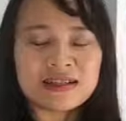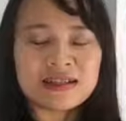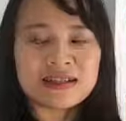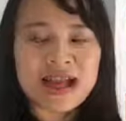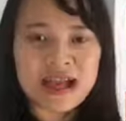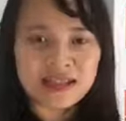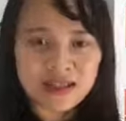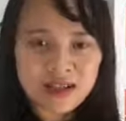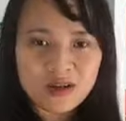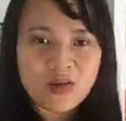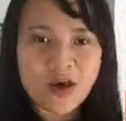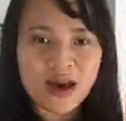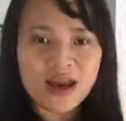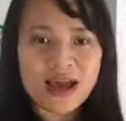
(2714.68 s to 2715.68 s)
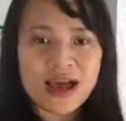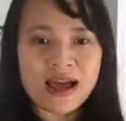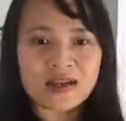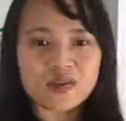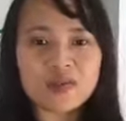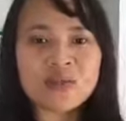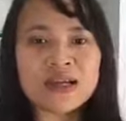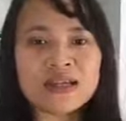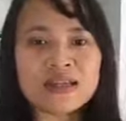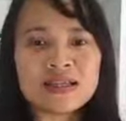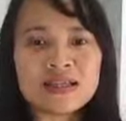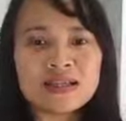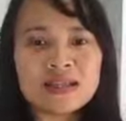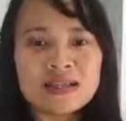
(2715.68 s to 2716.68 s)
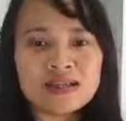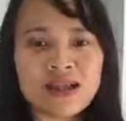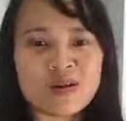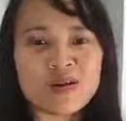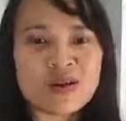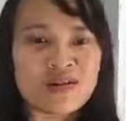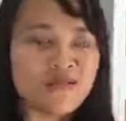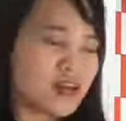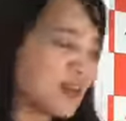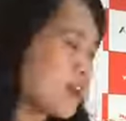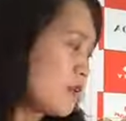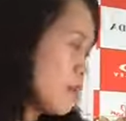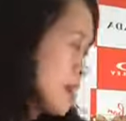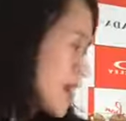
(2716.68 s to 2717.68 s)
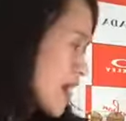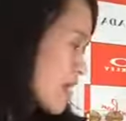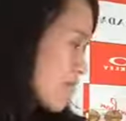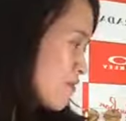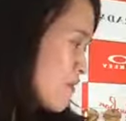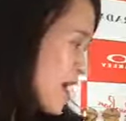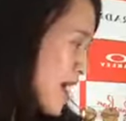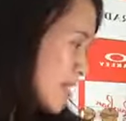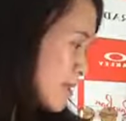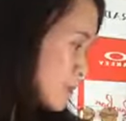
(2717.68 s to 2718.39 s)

giải thích hoặc là giúp anh chị giải quyết các vấn đề mình đang gặp phải.